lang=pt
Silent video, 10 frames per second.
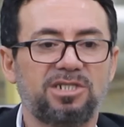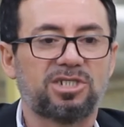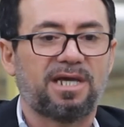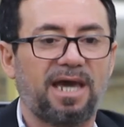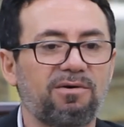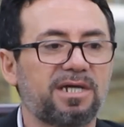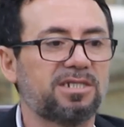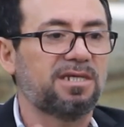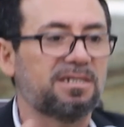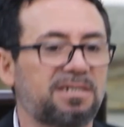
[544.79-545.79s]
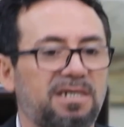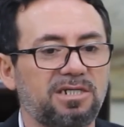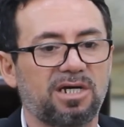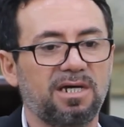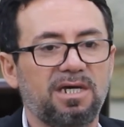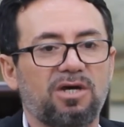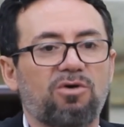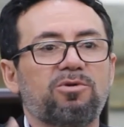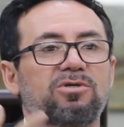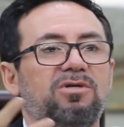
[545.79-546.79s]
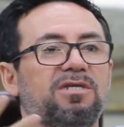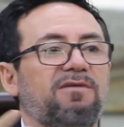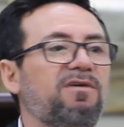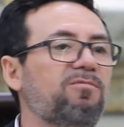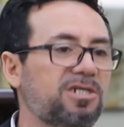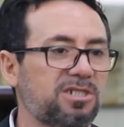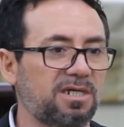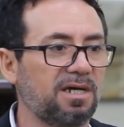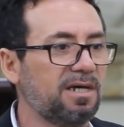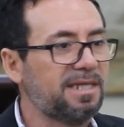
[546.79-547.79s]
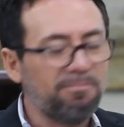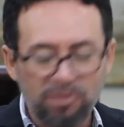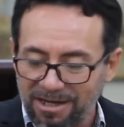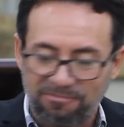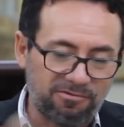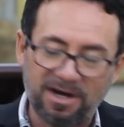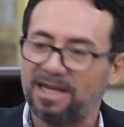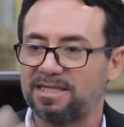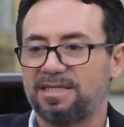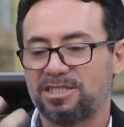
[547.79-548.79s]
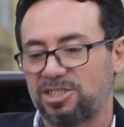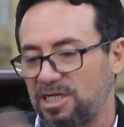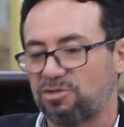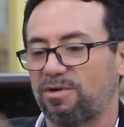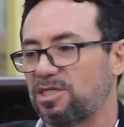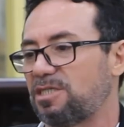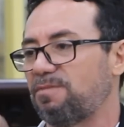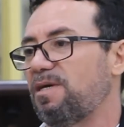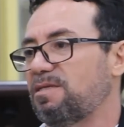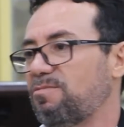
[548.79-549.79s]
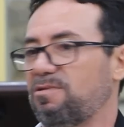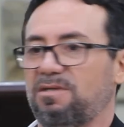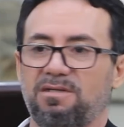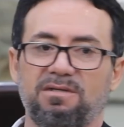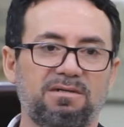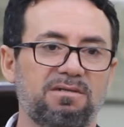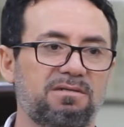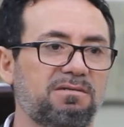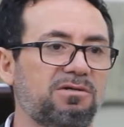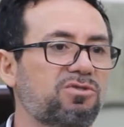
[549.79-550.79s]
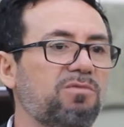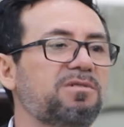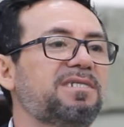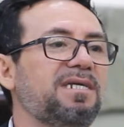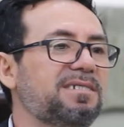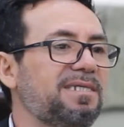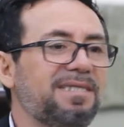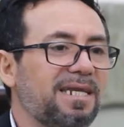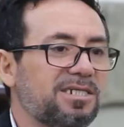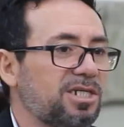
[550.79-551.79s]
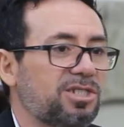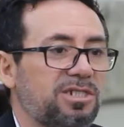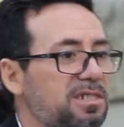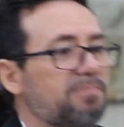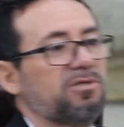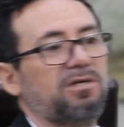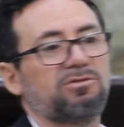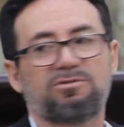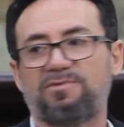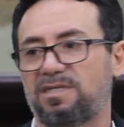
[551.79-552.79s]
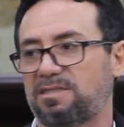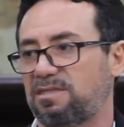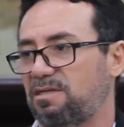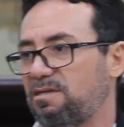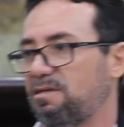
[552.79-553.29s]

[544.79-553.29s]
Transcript: gente quer, o que a gente deseja e como nós devemos agir. Tem muita fala da gente com a gente mesmo. Nós somos seres inteligentíssimos, Deus nos fez assim.